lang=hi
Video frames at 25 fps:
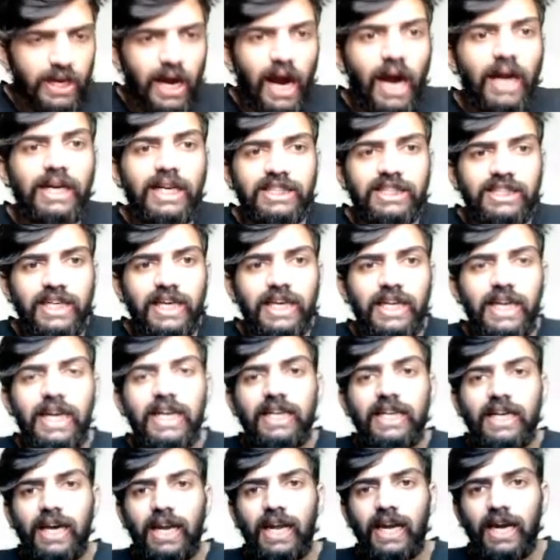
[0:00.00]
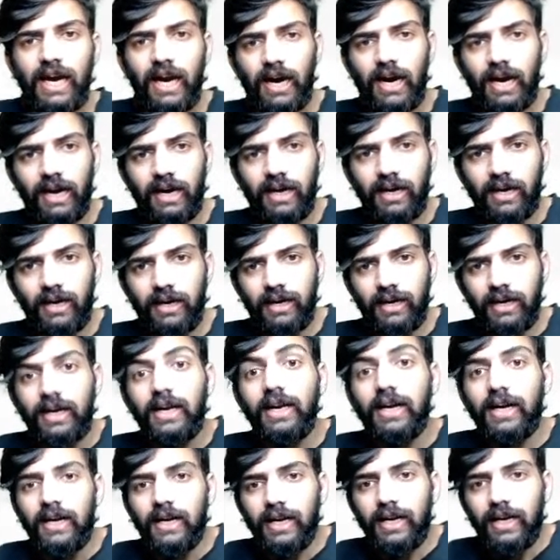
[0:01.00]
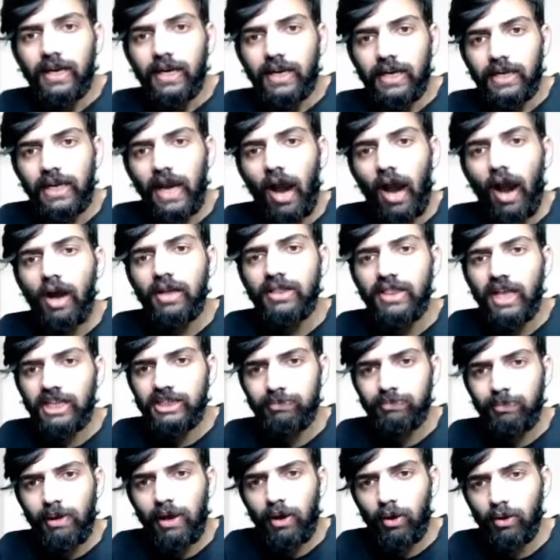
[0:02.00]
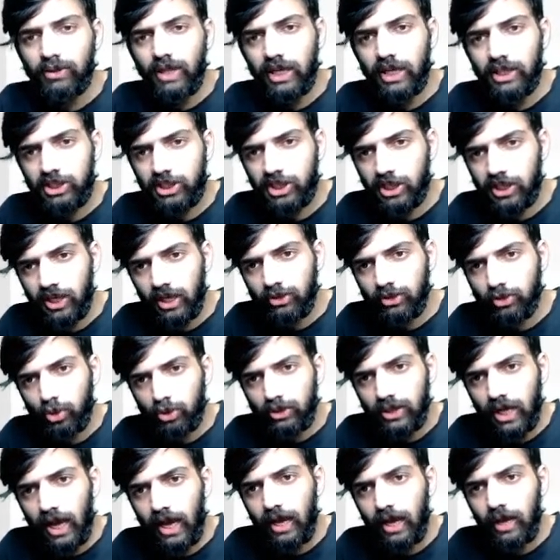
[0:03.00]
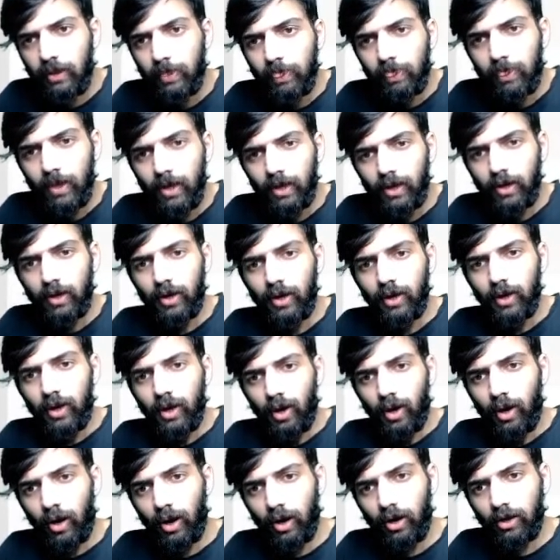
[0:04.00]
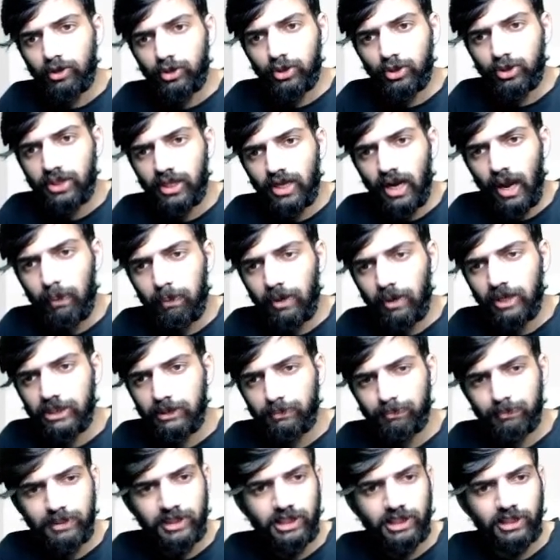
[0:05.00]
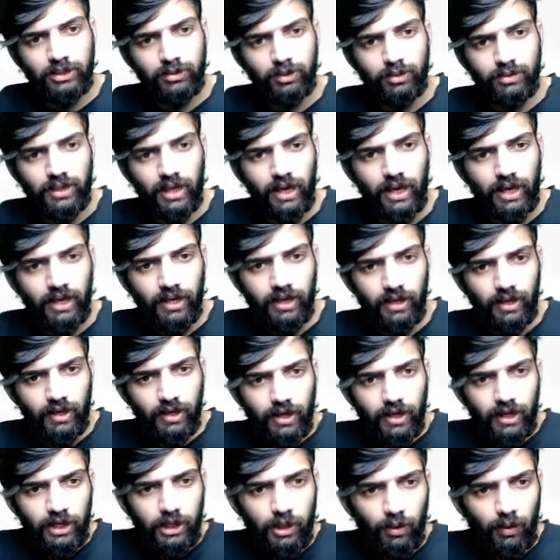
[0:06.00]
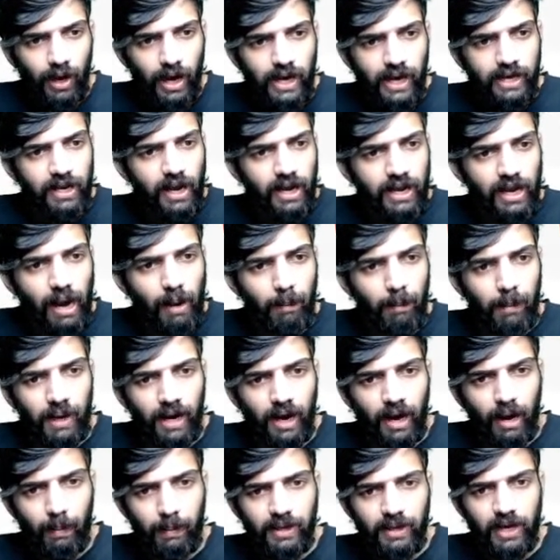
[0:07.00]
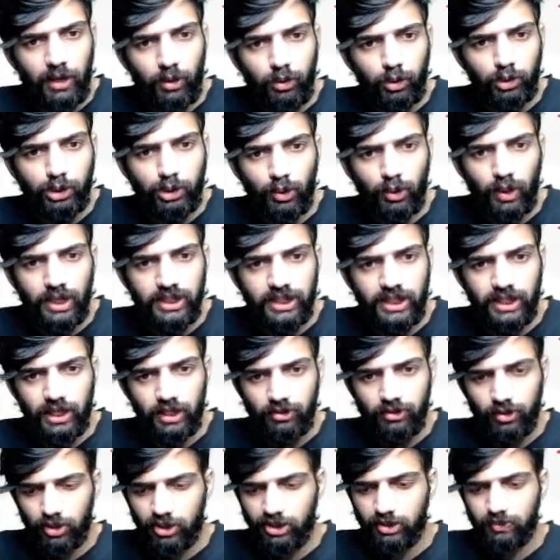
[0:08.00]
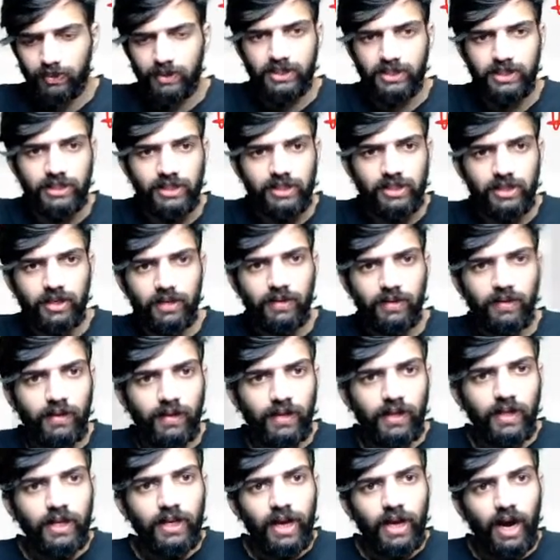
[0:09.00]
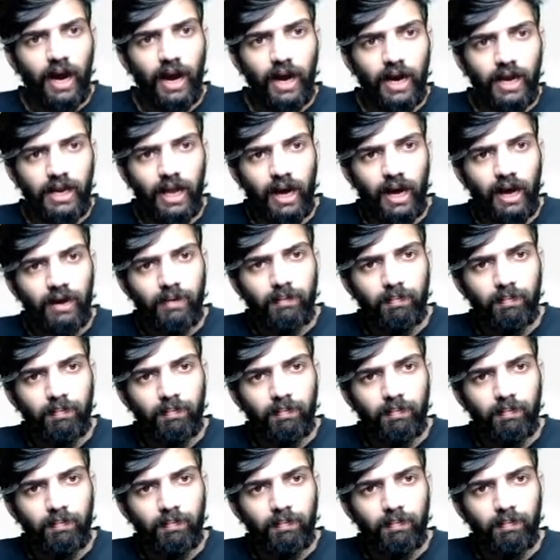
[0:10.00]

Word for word: क्या डेजिग्नेट करेगा क्या होता है इसमें एक होता है जीनस होता है और दूसरा आपका स्पीशीज होता है तो है क्या यहाँ पर हाँ भैया कुछ तो है जीनस और स्पीशीज अगला